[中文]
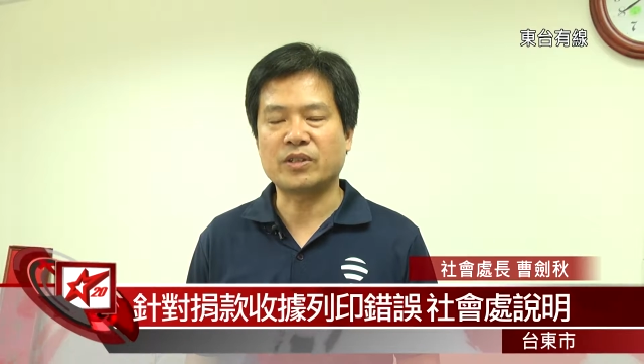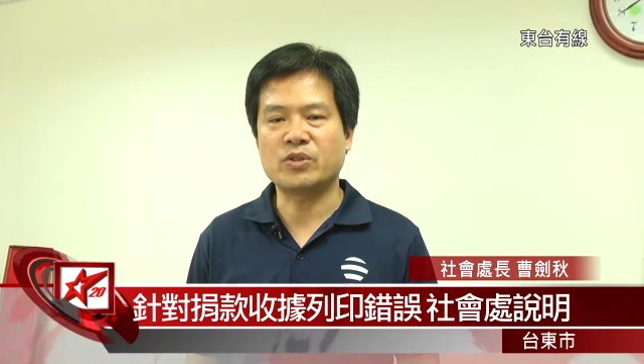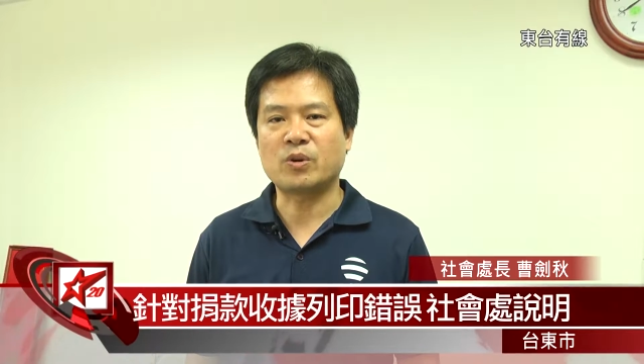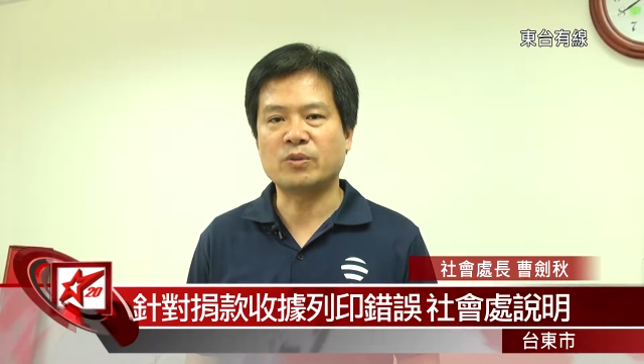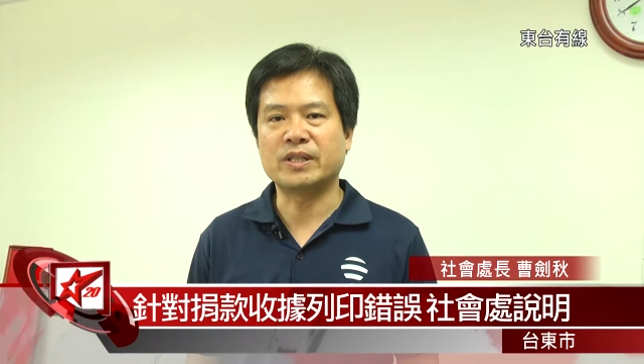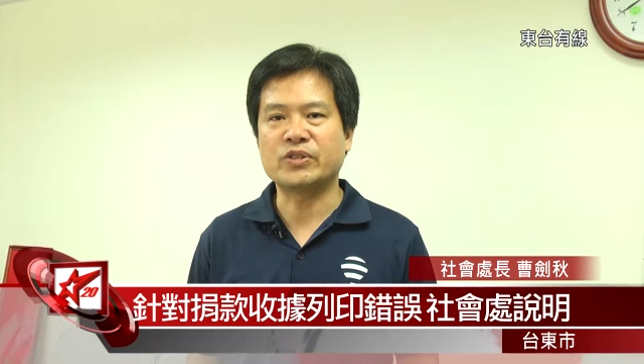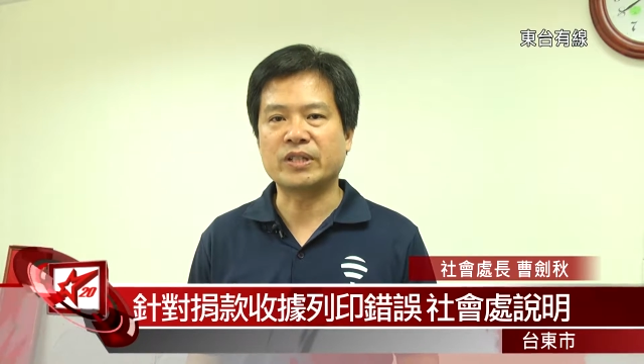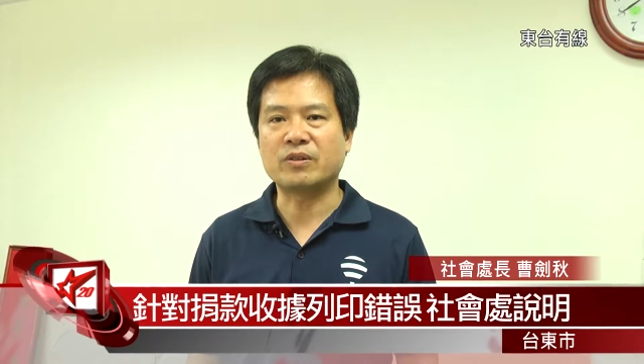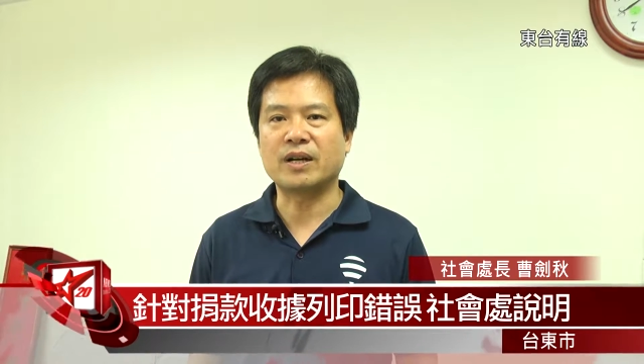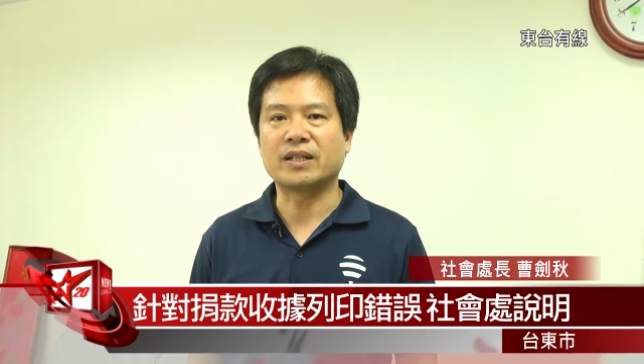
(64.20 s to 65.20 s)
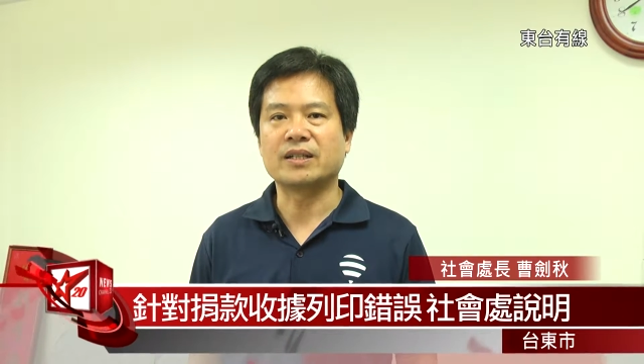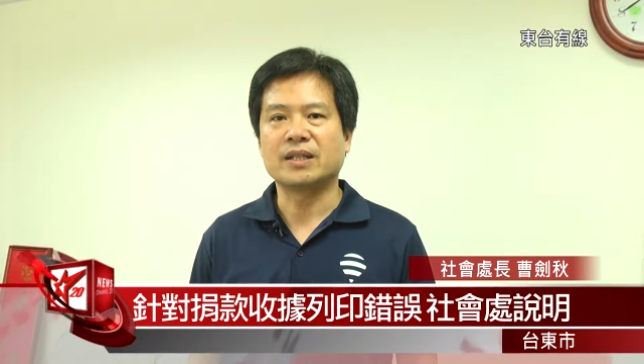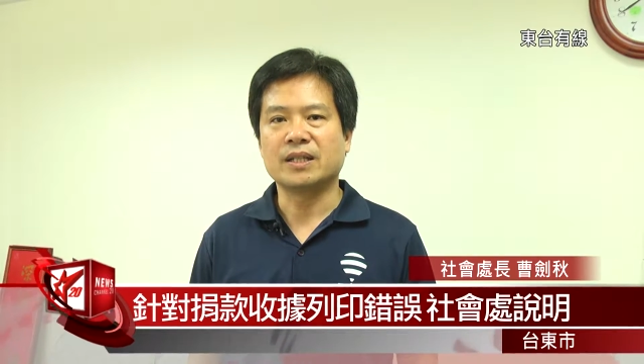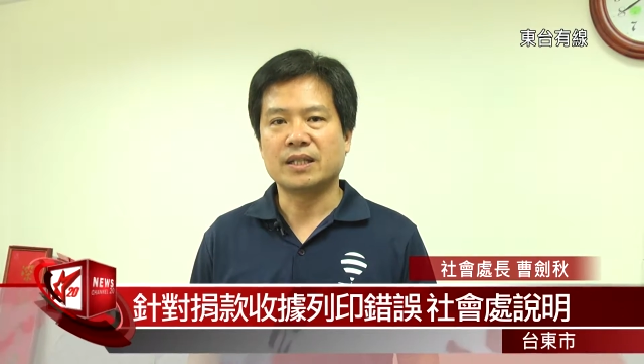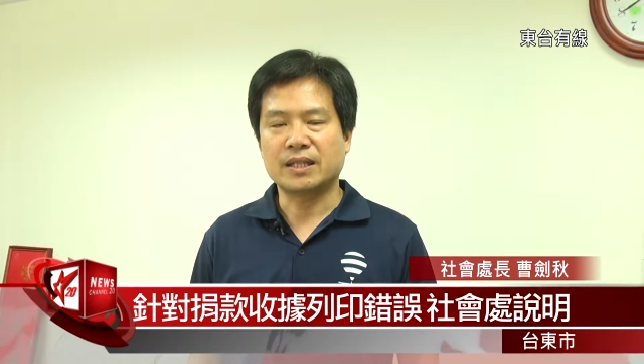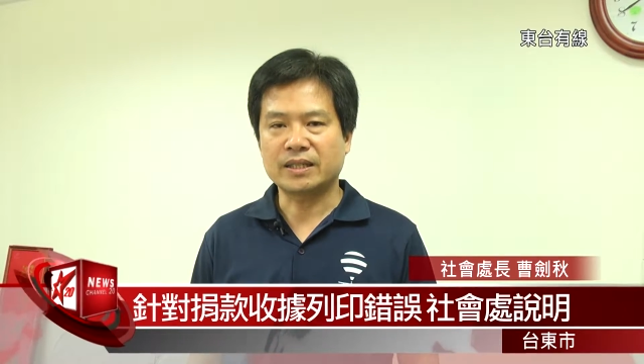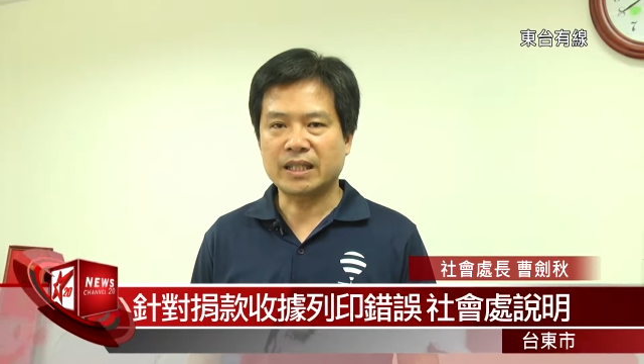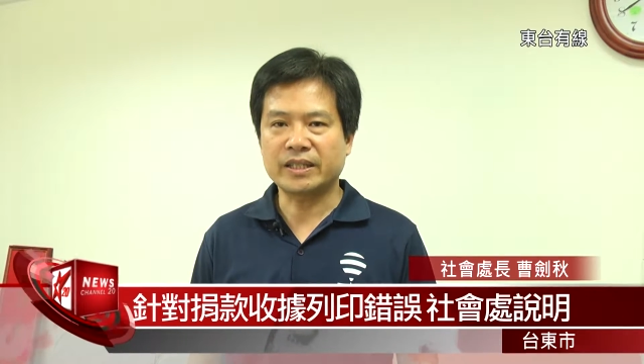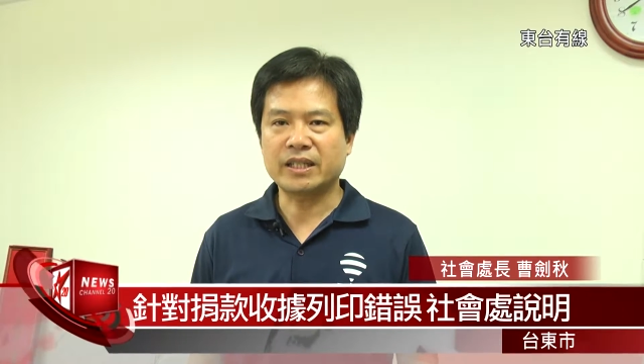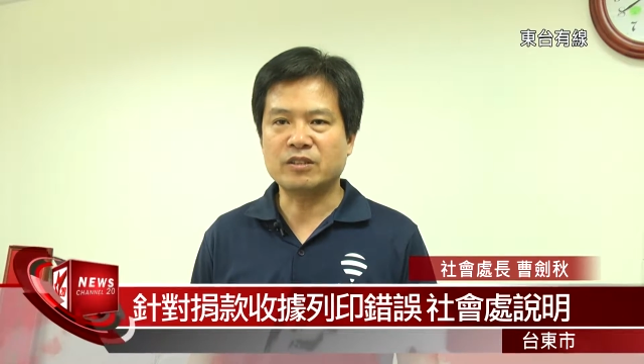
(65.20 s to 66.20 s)
生错误的情况。那
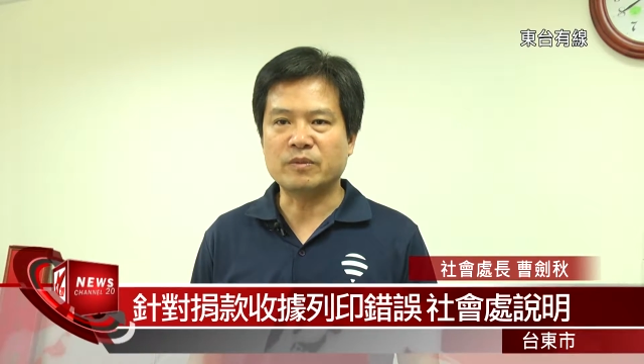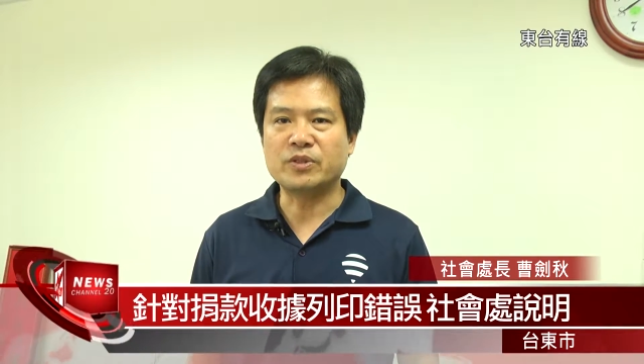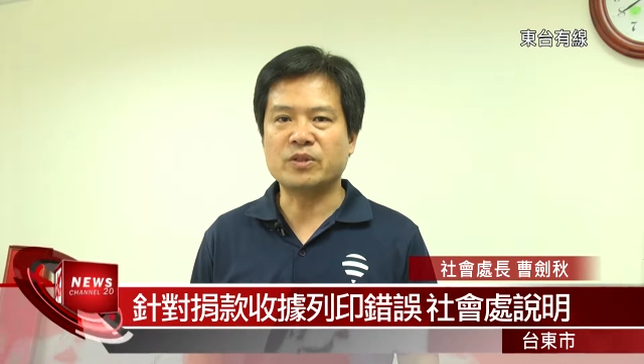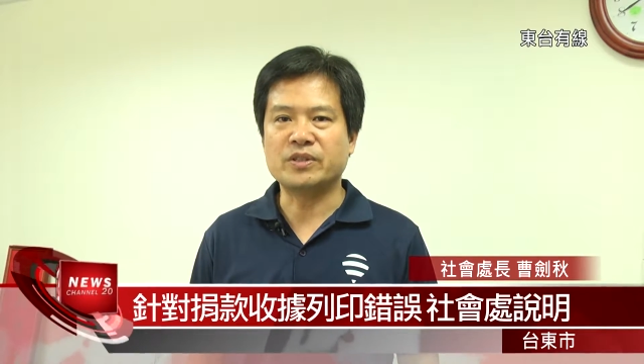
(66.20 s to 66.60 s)
当天我们就已